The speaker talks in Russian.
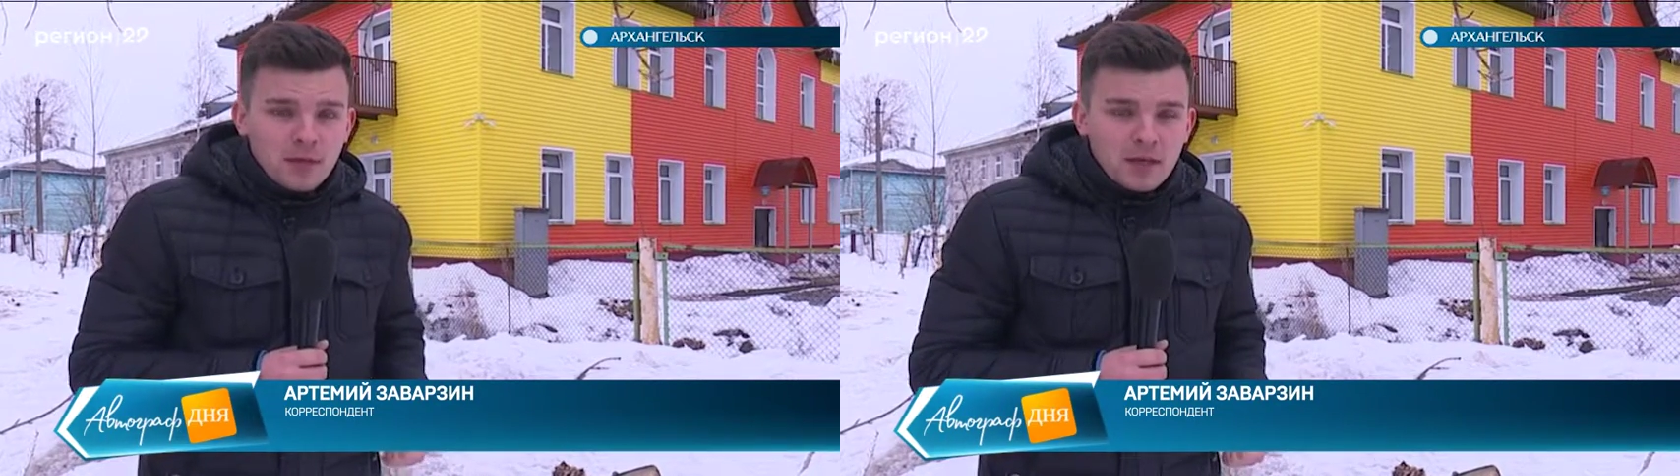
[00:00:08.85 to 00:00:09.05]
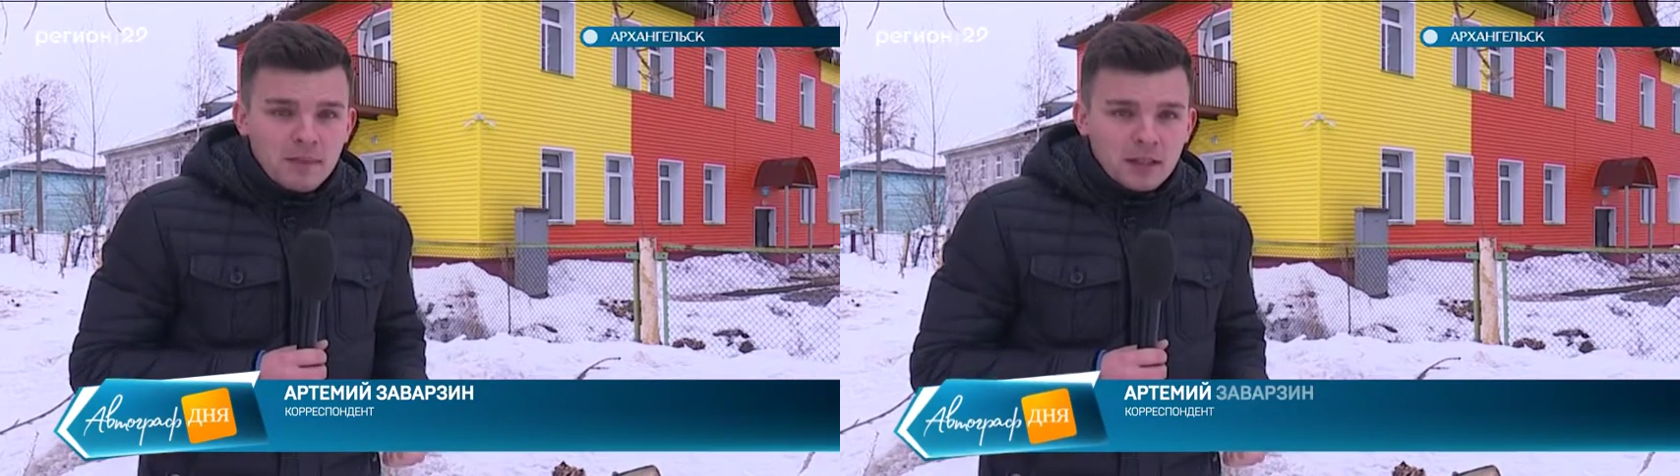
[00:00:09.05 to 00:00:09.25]

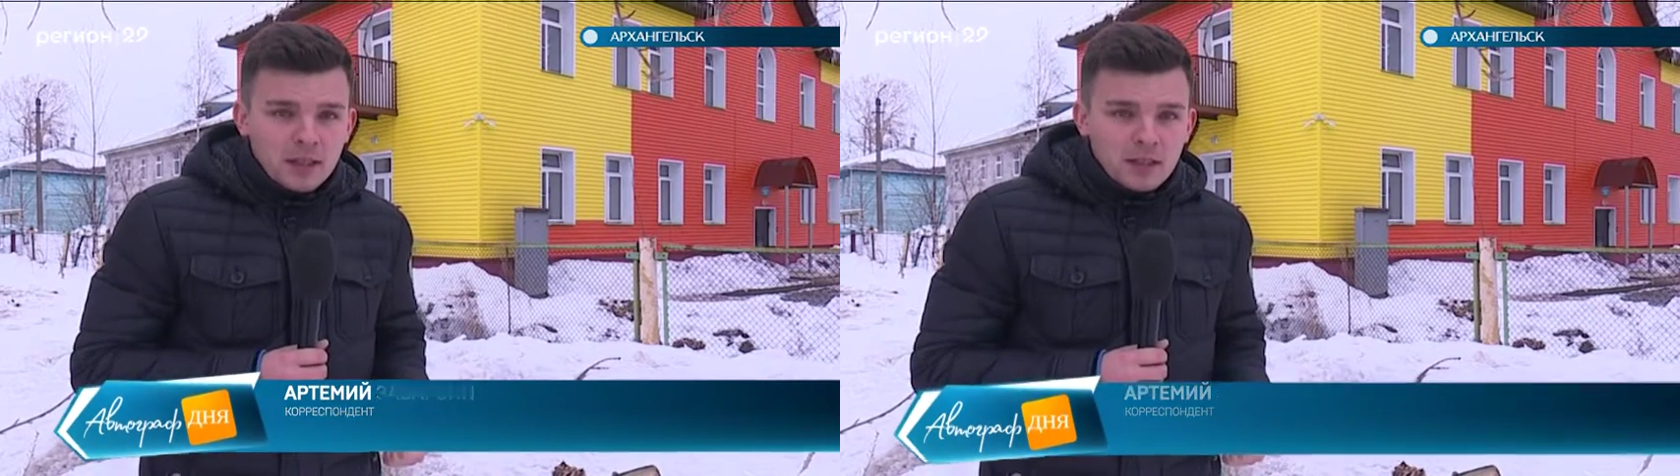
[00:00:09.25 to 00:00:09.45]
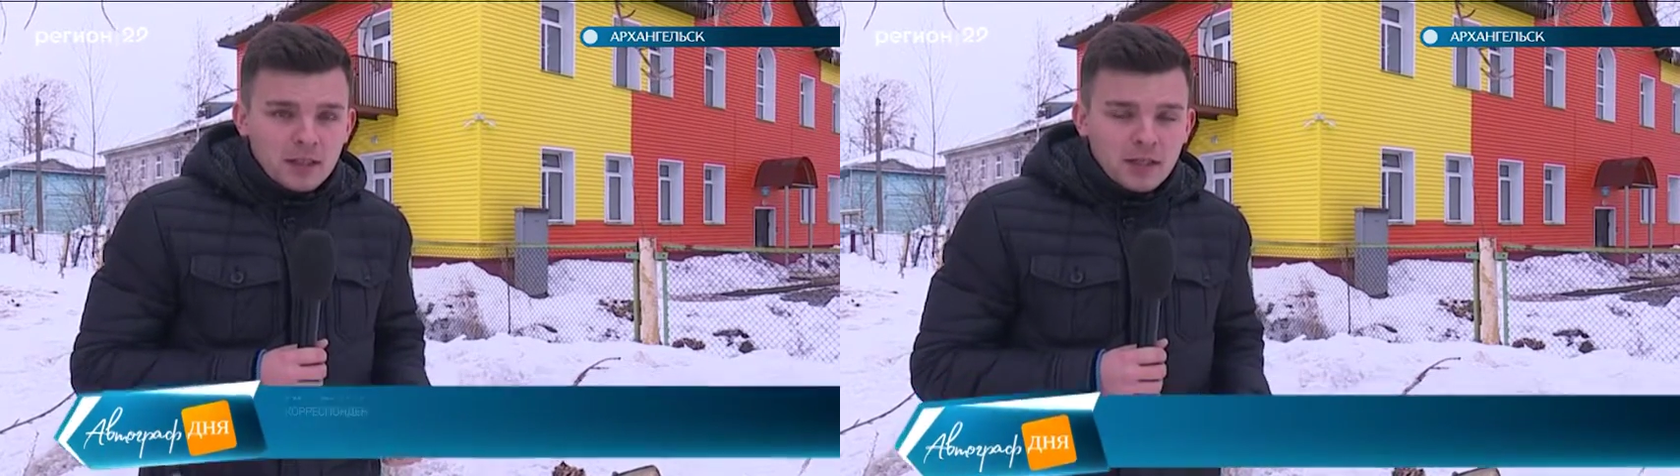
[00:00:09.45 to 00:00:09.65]
и
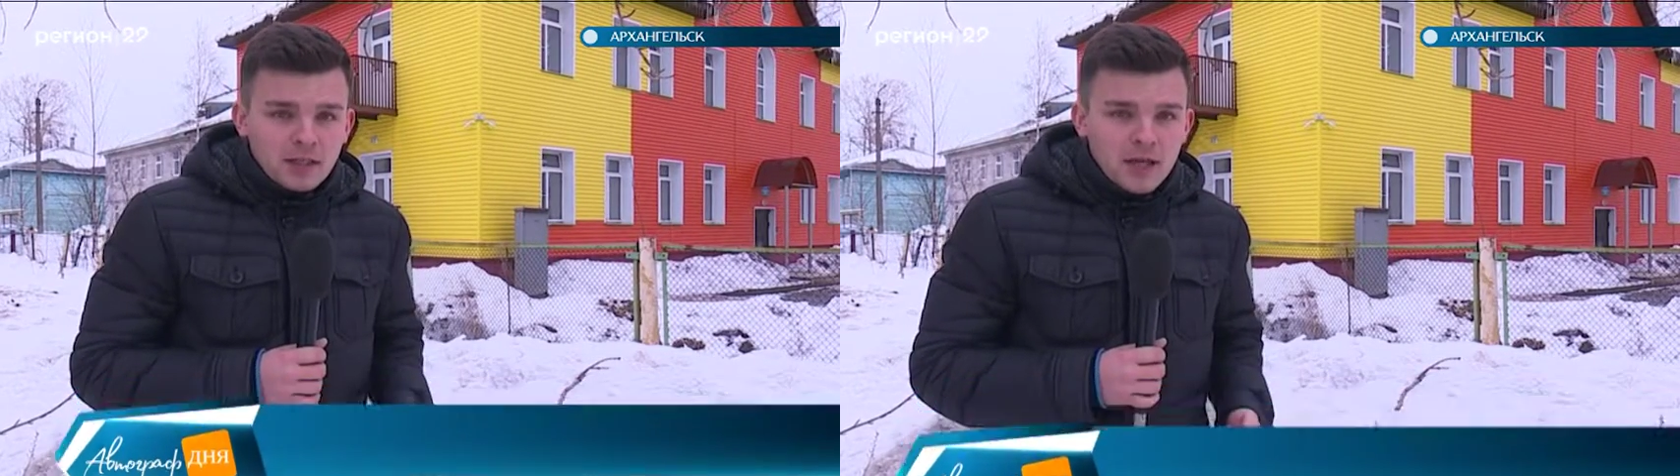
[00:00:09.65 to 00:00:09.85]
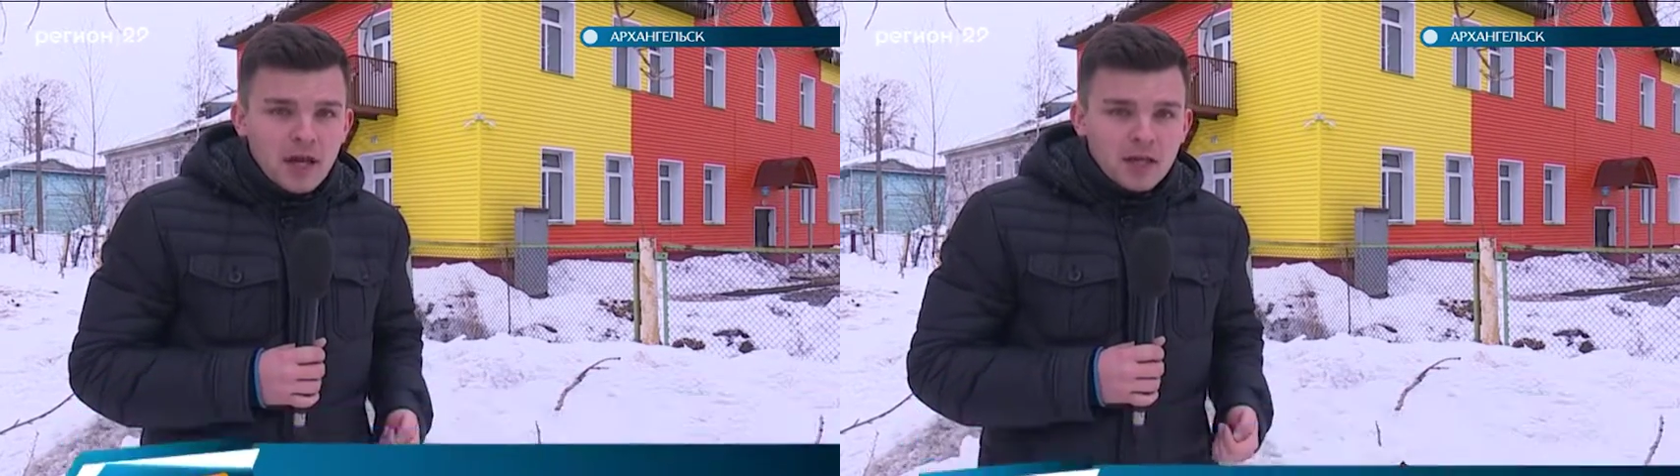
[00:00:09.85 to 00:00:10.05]
потратили на это